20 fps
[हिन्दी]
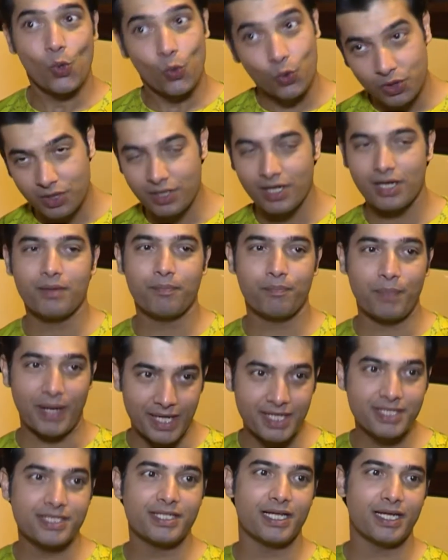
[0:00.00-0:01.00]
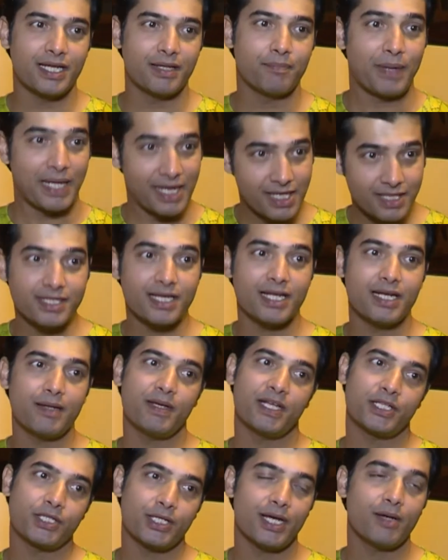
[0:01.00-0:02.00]
उतना पेरेंट्स के लिए पेरेंट्स के लिए
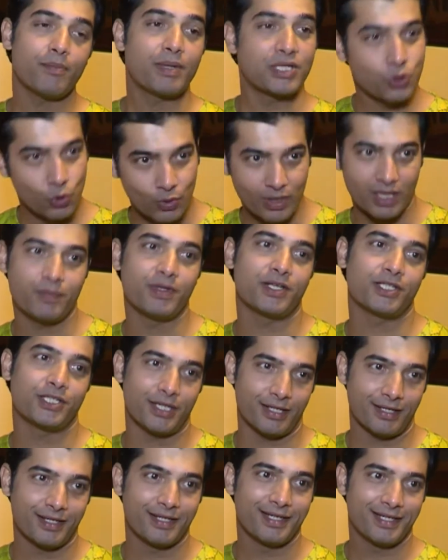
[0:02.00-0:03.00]
भी अच्छा है बच्चों के लिए भी अच्छा है